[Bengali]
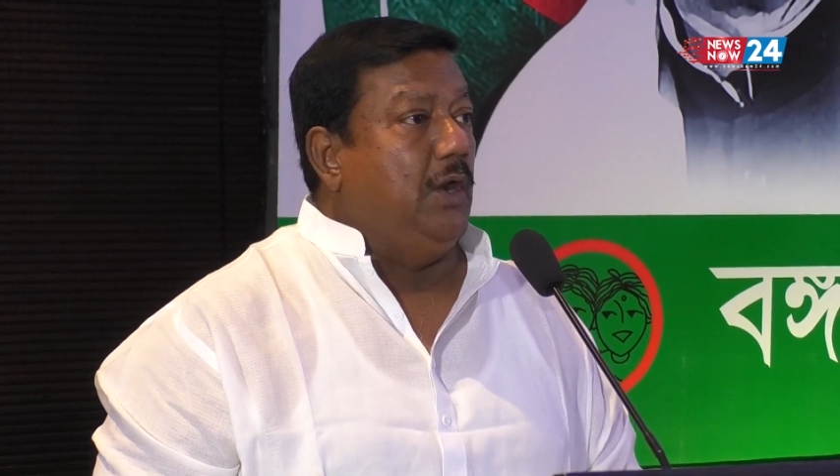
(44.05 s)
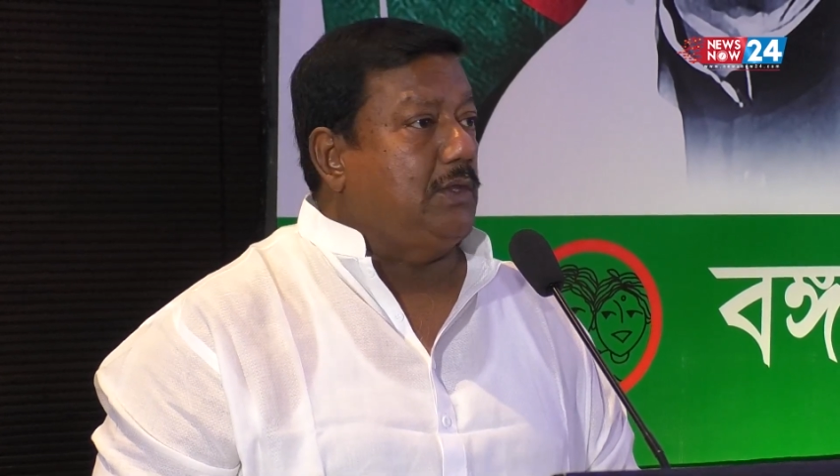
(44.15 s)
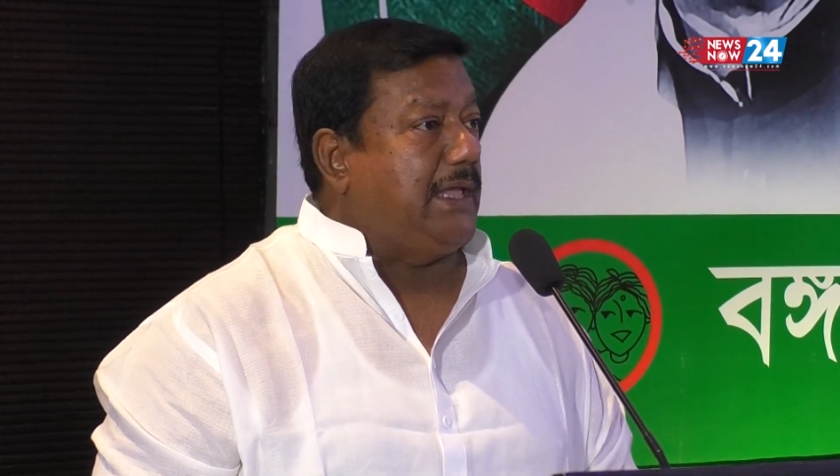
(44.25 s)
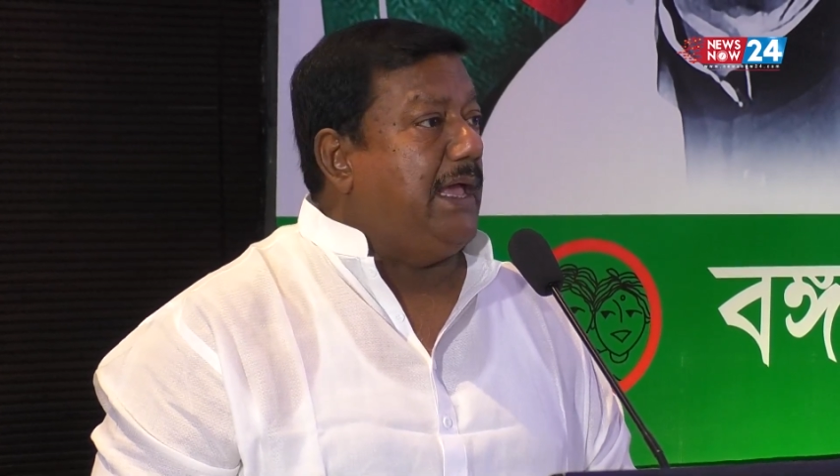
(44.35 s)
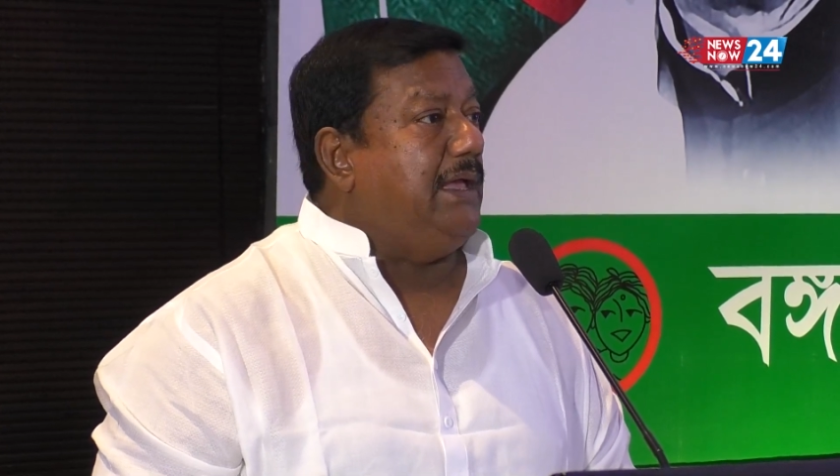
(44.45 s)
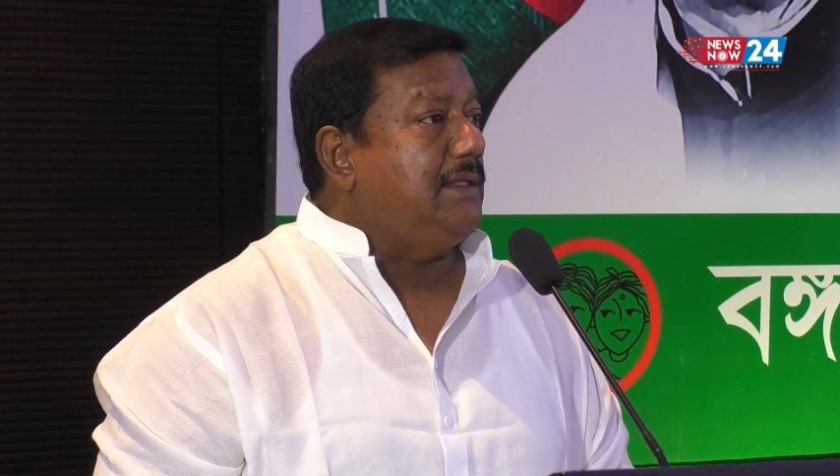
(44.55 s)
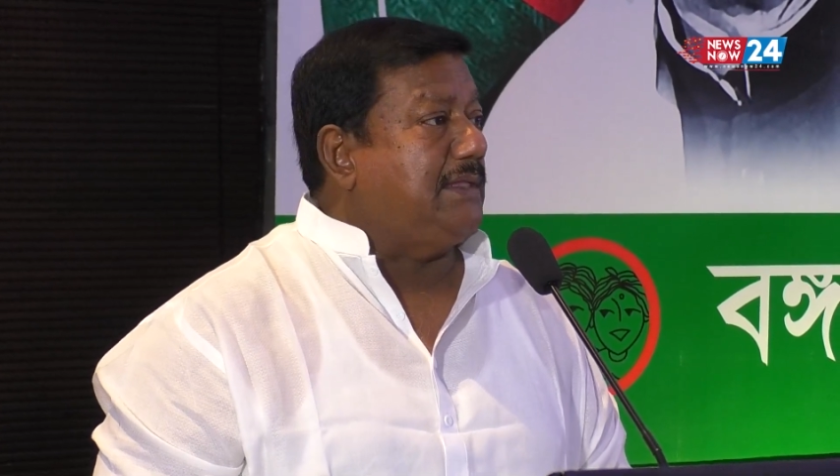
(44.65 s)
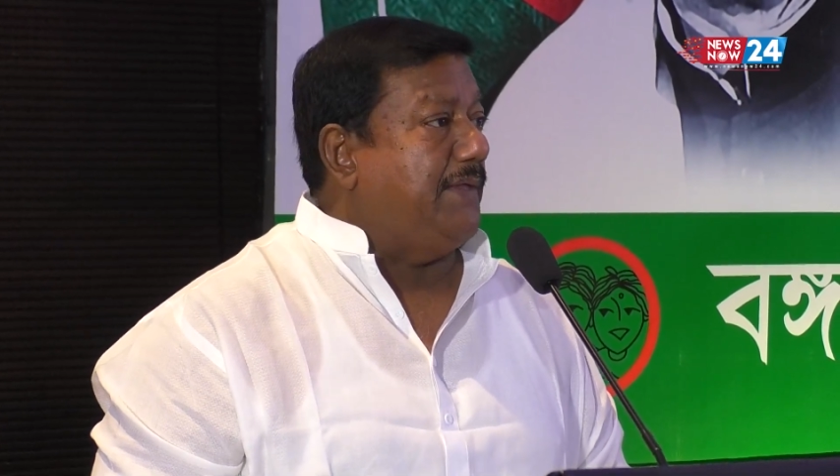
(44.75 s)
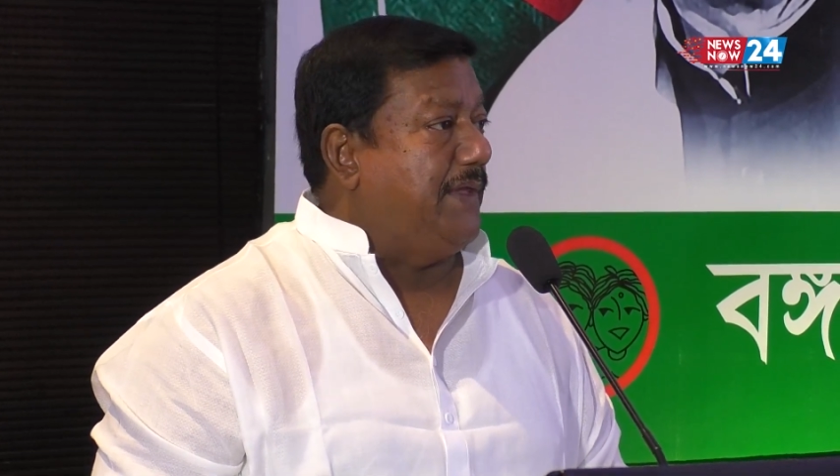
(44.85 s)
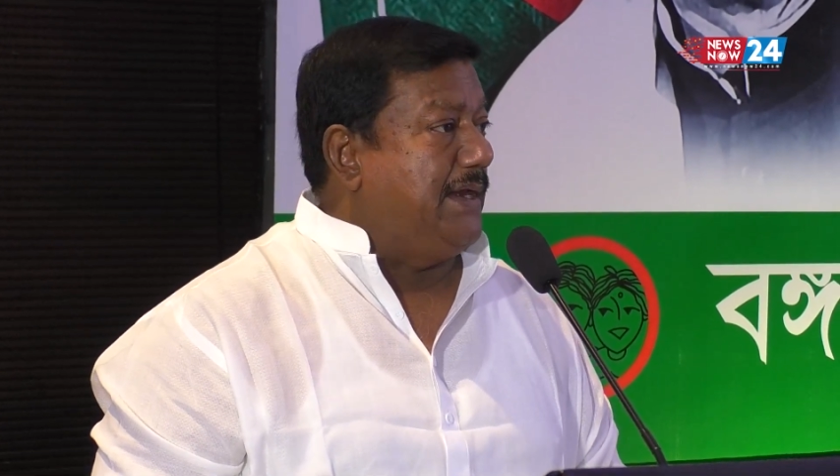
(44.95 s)
সচিব
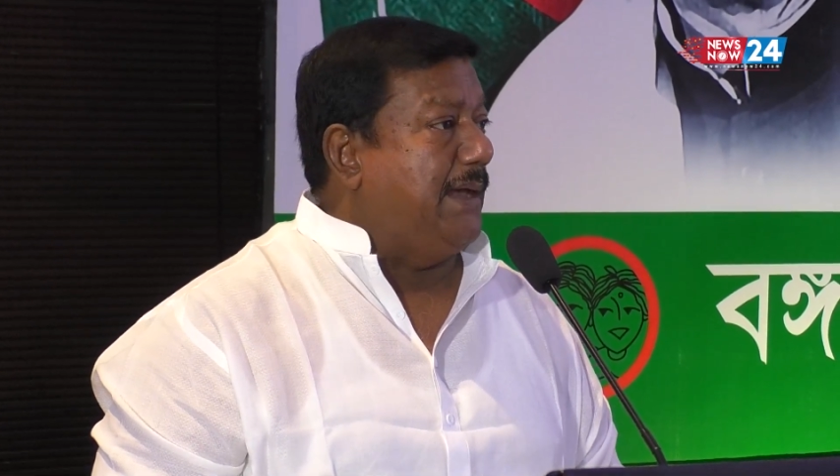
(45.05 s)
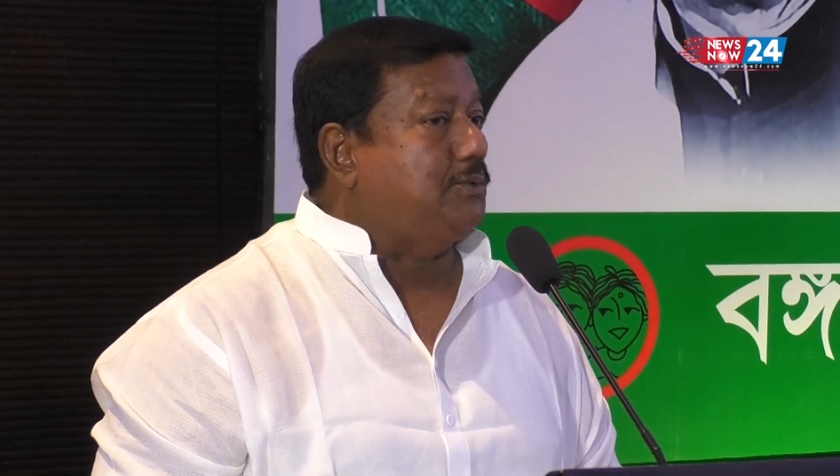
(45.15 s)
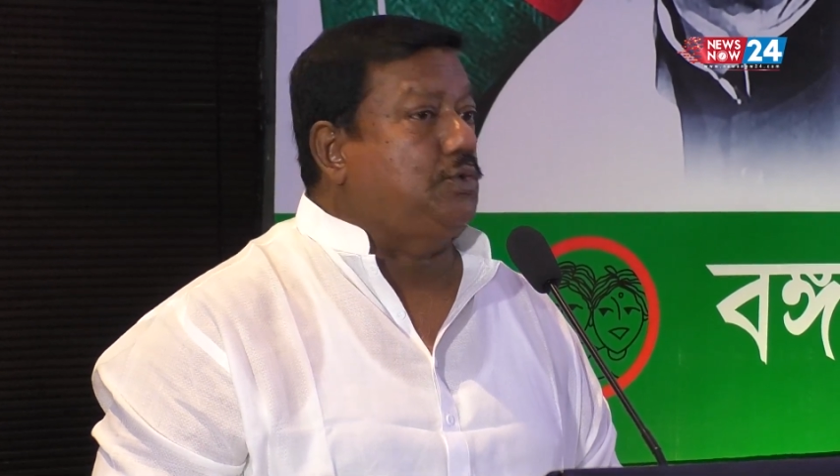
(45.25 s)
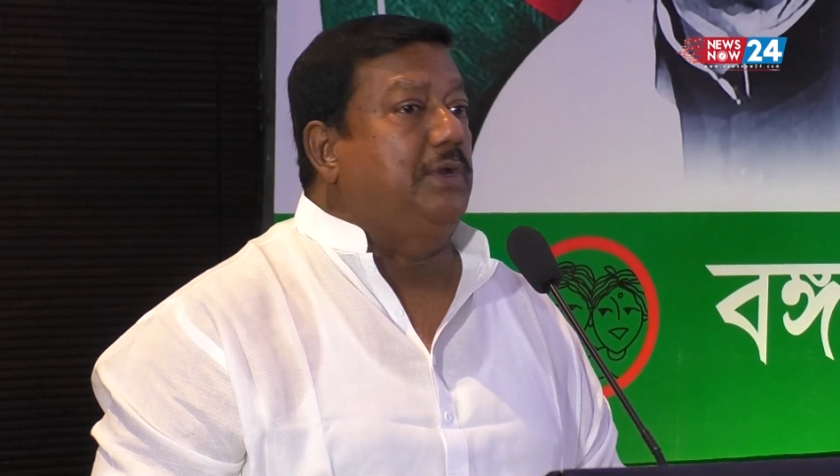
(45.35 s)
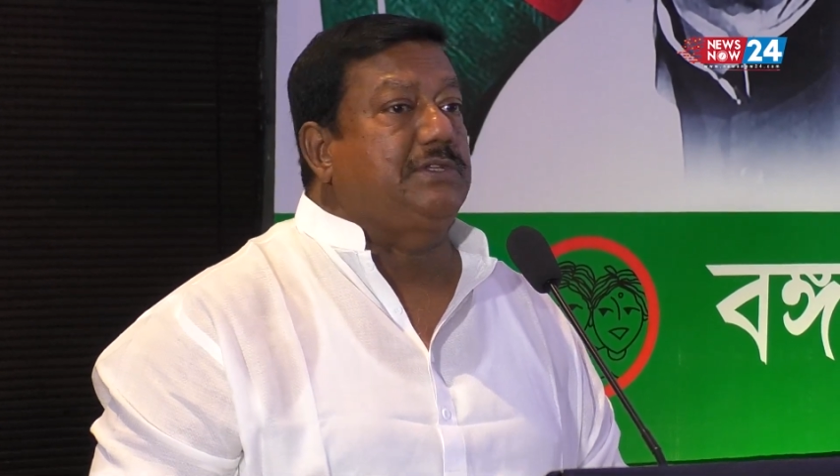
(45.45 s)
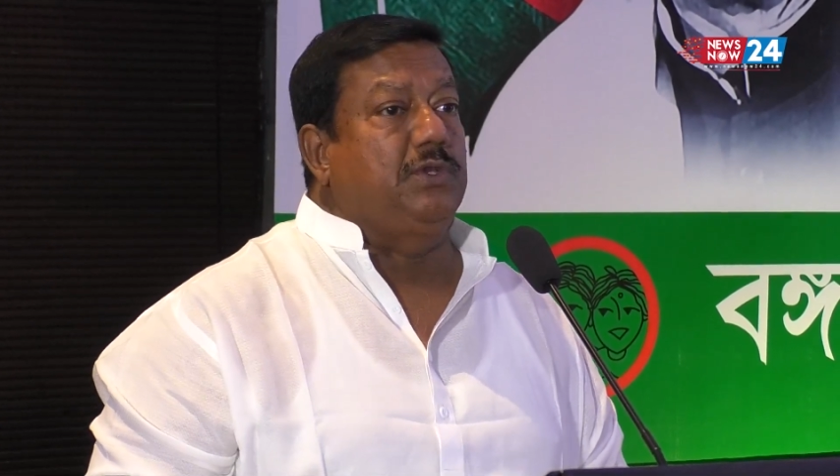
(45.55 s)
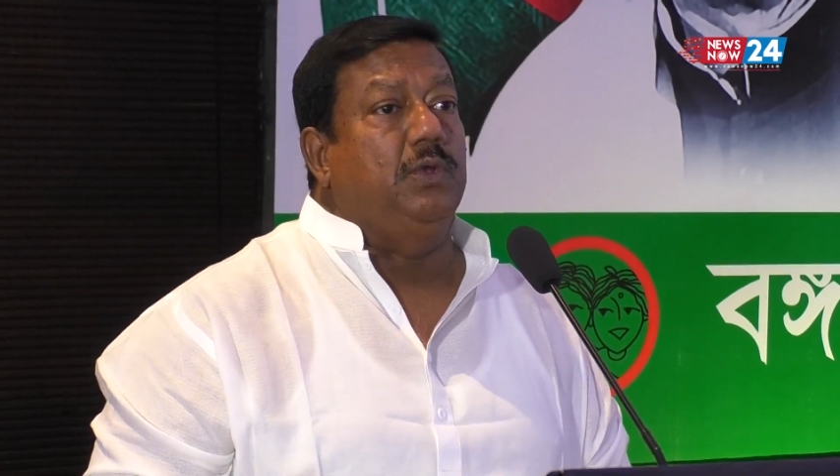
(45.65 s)
কবির বিন আনোয়ার